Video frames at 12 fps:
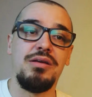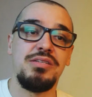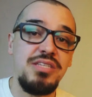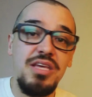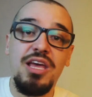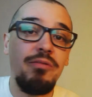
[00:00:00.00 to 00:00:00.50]

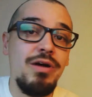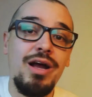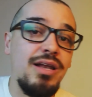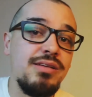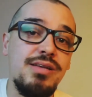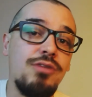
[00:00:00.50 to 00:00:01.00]
sigue
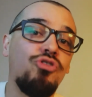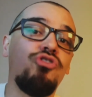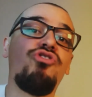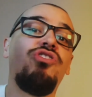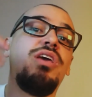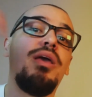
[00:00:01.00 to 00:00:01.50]
evangelizando,
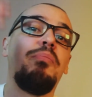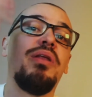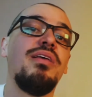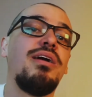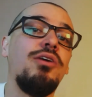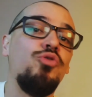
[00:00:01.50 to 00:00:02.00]
sigue
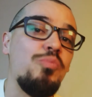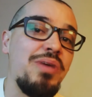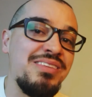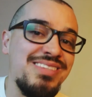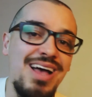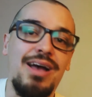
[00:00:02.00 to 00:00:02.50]
predicando un
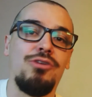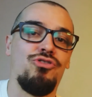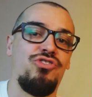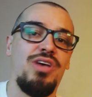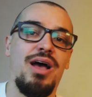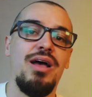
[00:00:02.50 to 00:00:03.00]
mensaje. O
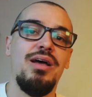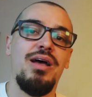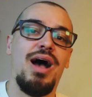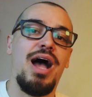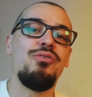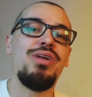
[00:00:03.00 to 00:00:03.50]
sea,
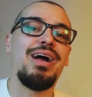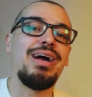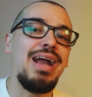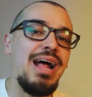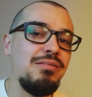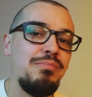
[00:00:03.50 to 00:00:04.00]
hay una
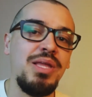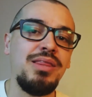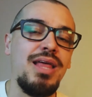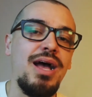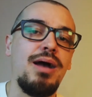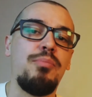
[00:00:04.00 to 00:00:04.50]
gran
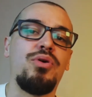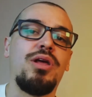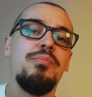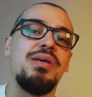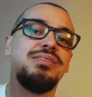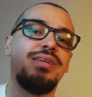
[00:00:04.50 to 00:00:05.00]
ventaja
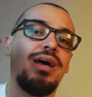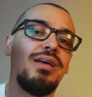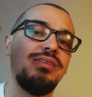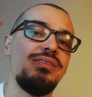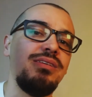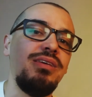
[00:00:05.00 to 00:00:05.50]
porque el
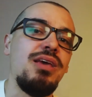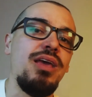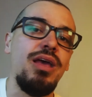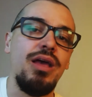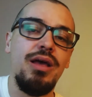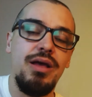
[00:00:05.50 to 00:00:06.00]
mensaje
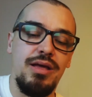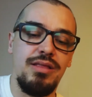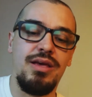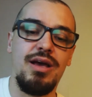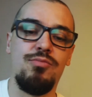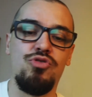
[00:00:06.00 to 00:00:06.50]
sigue,
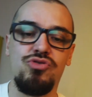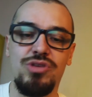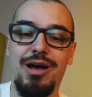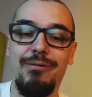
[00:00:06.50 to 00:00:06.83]
digamos,